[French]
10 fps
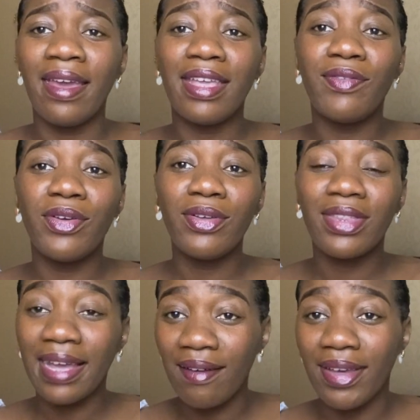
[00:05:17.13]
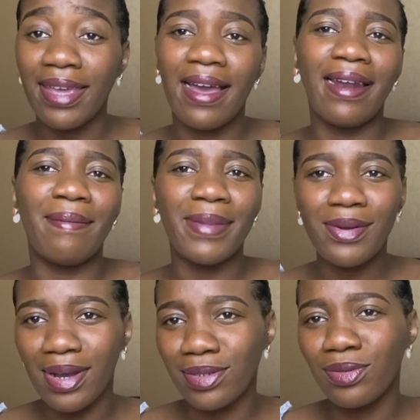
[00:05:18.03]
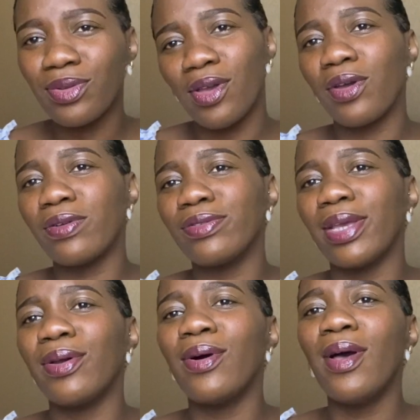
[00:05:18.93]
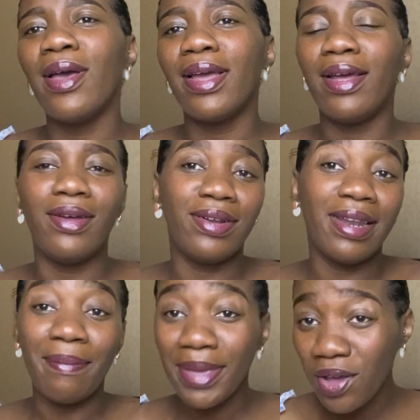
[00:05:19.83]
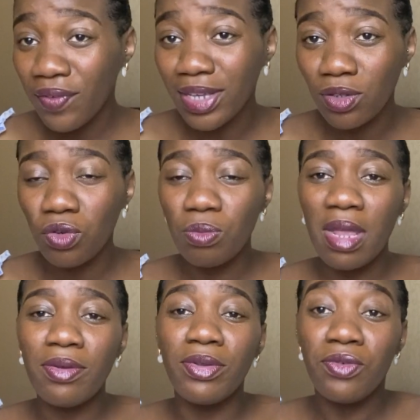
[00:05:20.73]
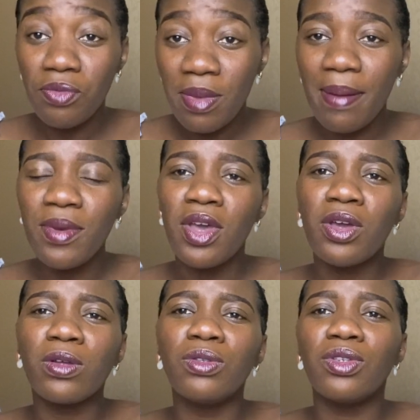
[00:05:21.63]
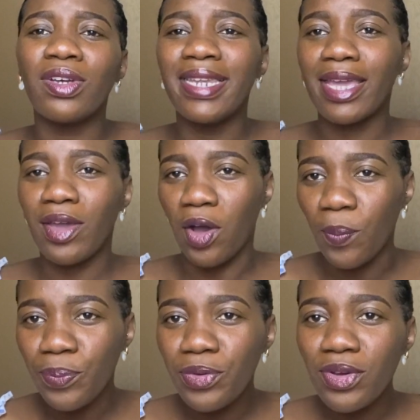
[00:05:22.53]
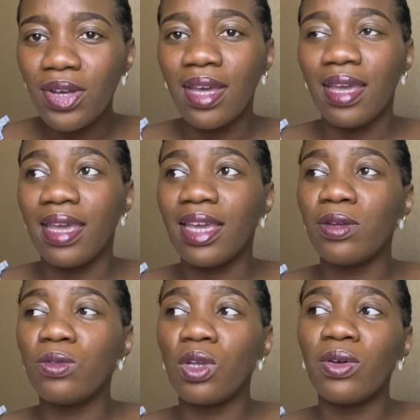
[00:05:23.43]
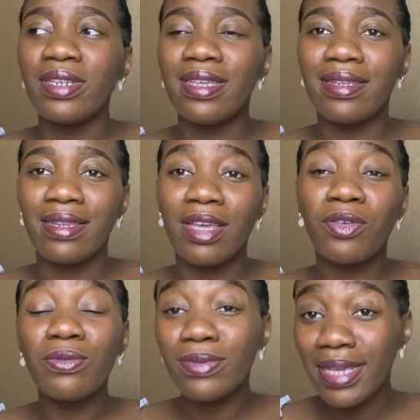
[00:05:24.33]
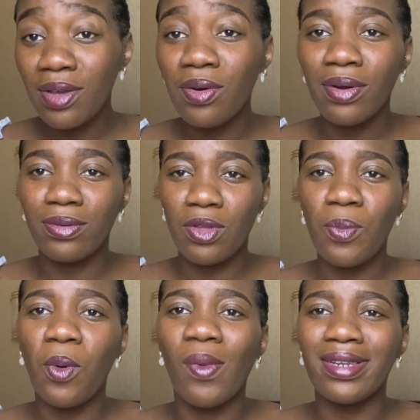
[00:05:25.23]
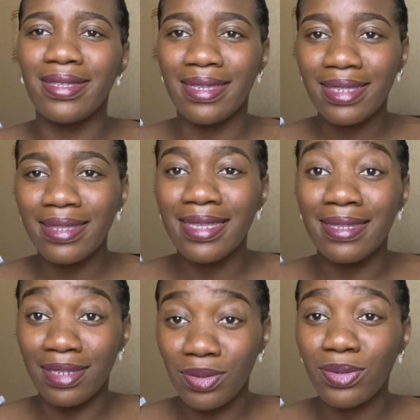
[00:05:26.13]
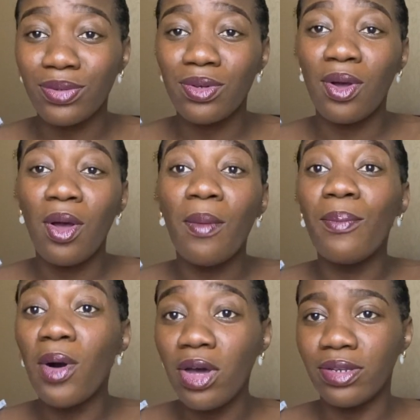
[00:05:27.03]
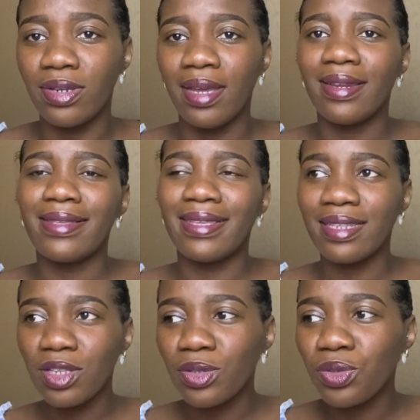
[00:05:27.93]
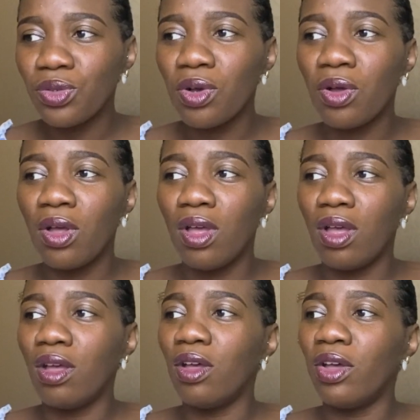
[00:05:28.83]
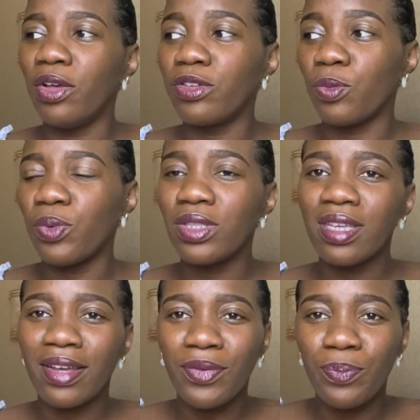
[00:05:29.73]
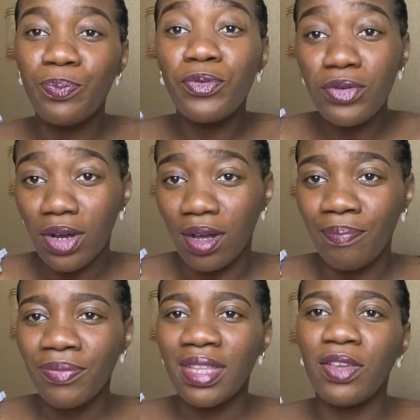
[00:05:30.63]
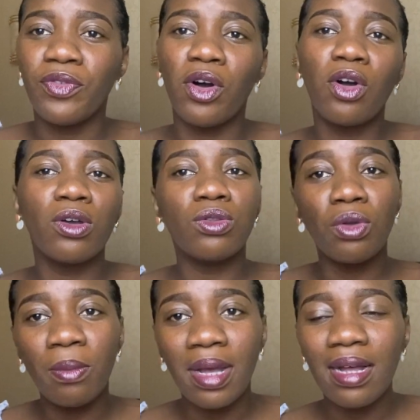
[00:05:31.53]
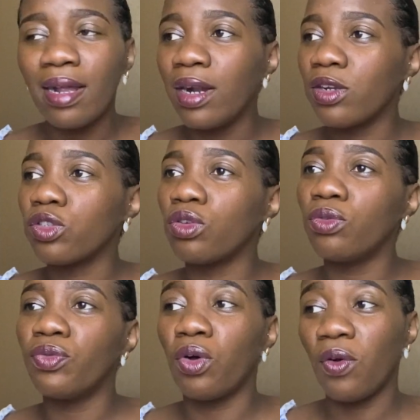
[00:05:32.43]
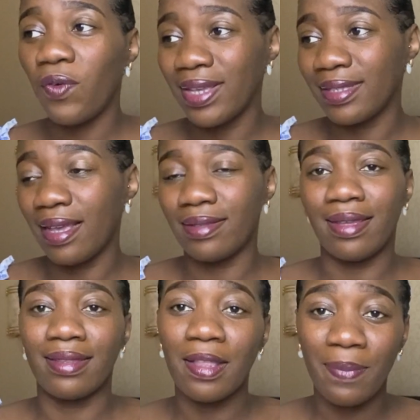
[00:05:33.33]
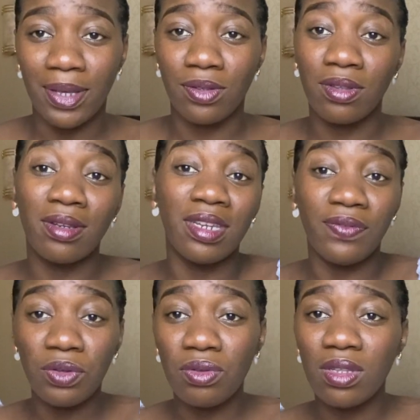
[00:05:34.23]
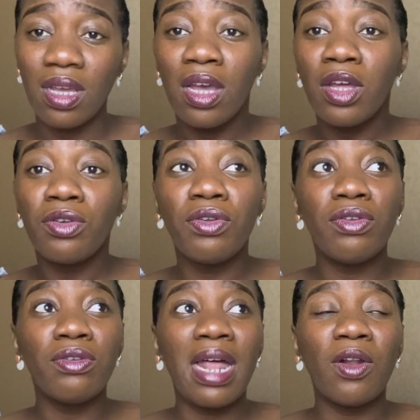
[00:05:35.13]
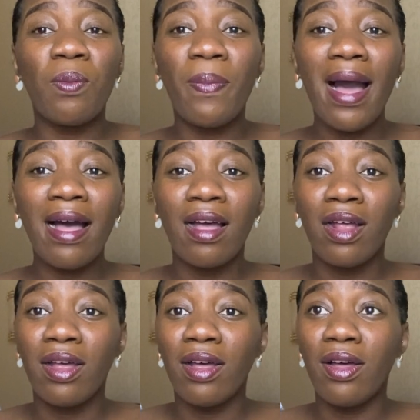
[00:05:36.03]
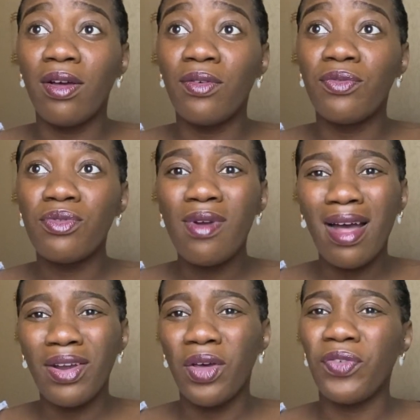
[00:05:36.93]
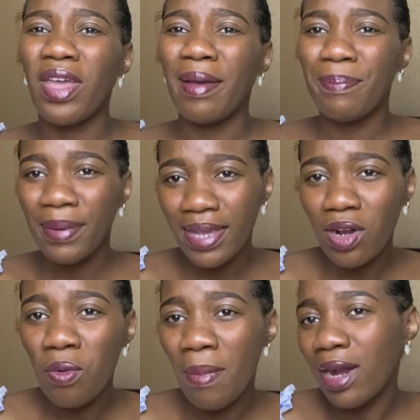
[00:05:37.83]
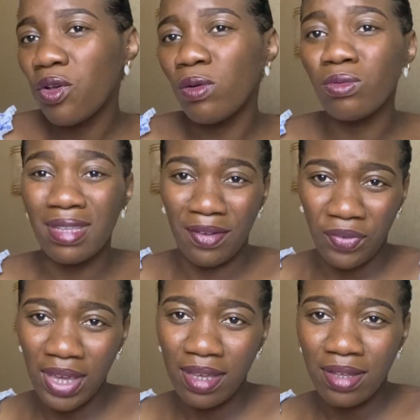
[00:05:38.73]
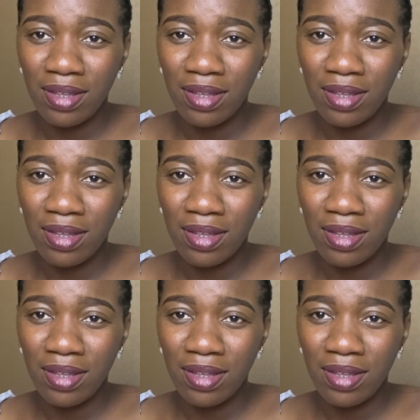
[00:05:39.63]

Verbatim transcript: Il veut travailler à l'amélioration de nos cœurs, que nous soyons euh, la meilleure version de, de nous-mêmes, que nous ayons des cœurs purs et que nous ayons, et que nous ayons autant pour moi, des, intentions bonnes, des intentions, euh, je peux dire, pures qui feront que demain, lorsque nous ferons face à certaines personnes dans des difficultés, nous n'allons pas euh, vouloir leur faire payer le mal qu'on nous a fait.